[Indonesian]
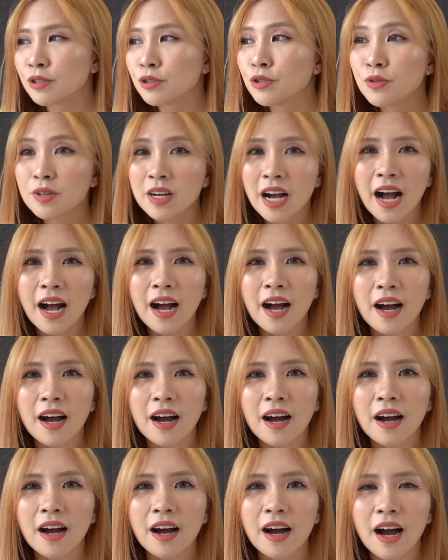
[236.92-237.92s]
juga
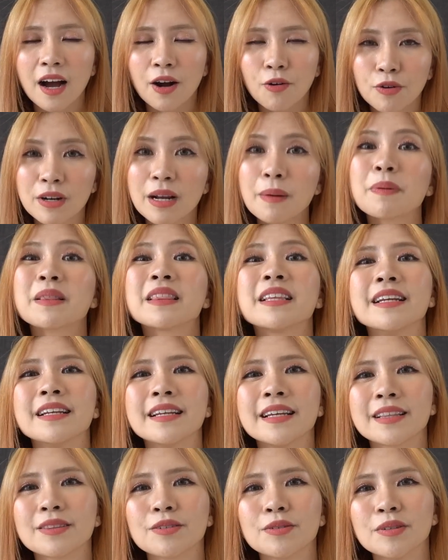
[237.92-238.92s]
aku
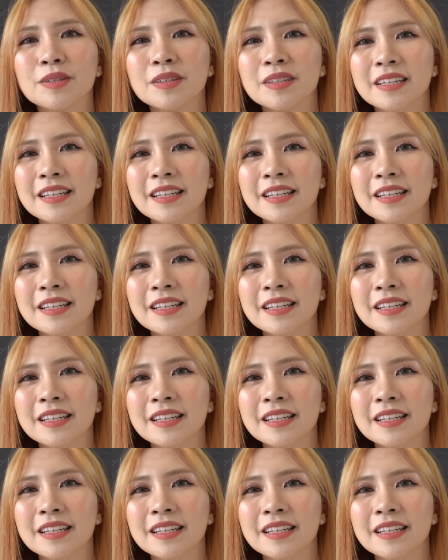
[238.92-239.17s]
dapetin gitu